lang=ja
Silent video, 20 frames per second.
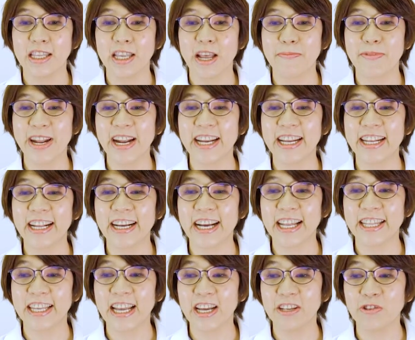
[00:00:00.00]
食べられな
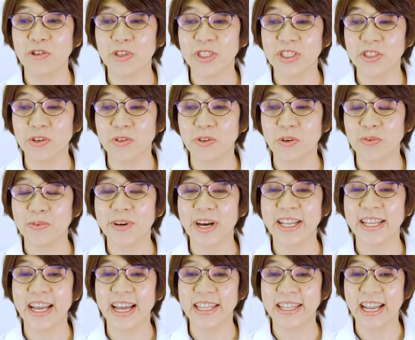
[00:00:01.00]
かったらどうしようと不
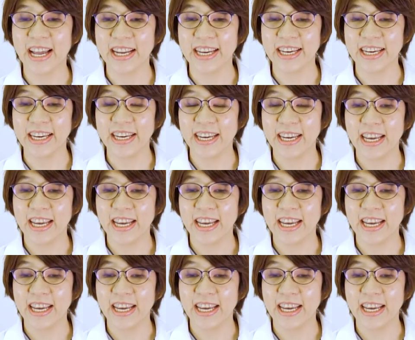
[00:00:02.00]
安だったり、